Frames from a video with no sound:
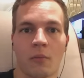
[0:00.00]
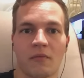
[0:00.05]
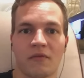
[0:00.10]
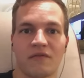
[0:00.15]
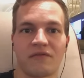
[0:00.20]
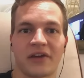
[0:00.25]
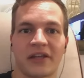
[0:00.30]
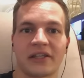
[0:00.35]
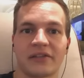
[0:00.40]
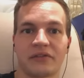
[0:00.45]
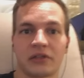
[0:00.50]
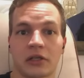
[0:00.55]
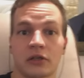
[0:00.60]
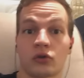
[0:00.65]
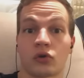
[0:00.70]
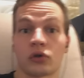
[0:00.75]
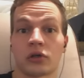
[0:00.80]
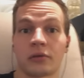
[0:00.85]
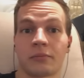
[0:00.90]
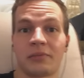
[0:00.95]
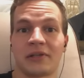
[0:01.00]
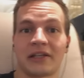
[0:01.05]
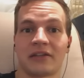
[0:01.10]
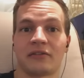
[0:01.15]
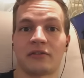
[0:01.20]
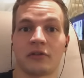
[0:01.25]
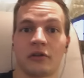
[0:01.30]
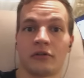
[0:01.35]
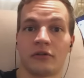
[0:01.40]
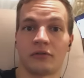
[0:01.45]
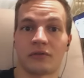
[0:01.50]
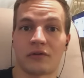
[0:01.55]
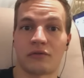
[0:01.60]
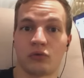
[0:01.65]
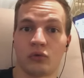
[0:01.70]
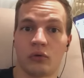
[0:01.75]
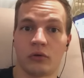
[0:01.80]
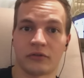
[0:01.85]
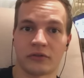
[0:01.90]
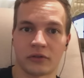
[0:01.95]
wenn wieder neue Plätze zur Verfügung
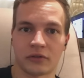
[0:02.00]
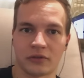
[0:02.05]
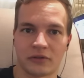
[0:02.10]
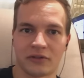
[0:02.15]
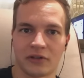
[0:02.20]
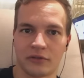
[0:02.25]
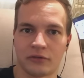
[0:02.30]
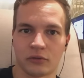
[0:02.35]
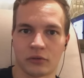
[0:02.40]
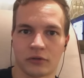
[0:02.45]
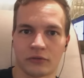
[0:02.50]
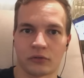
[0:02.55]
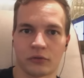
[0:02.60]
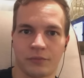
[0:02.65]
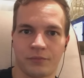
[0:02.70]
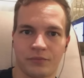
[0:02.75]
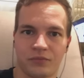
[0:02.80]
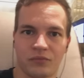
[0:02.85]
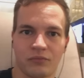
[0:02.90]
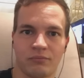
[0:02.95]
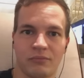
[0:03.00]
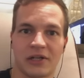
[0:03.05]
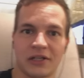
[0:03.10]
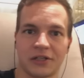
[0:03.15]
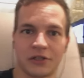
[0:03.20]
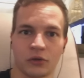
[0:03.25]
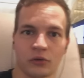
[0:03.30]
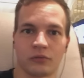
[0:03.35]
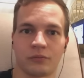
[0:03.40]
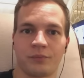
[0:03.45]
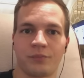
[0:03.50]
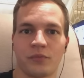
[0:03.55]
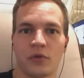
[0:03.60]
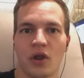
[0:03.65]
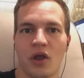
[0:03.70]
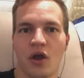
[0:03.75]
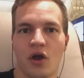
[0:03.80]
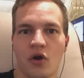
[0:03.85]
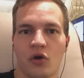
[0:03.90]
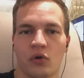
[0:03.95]
sind. Das heißt, so oder so, melde dich hier unten
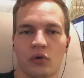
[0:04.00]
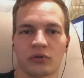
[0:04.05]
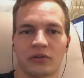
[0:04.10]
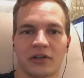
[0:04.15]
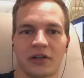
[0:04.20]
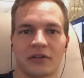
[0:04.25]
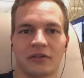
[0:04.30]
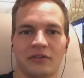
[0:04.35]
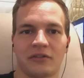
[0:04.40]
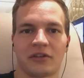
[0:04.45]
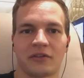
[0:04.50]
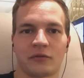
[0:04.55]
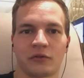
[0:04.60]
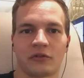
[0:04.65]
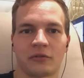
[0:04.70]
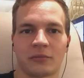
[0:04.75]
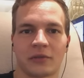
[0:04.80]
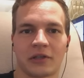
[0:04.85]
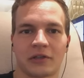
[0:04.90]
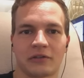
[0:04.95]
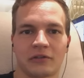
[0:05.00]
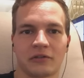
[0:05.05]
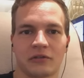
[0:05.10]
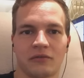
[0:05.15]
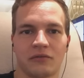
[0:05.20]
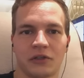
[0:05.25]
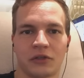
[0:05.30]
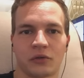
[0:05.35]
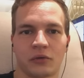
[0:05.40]
und dann sehen wir uns im nächsten Video.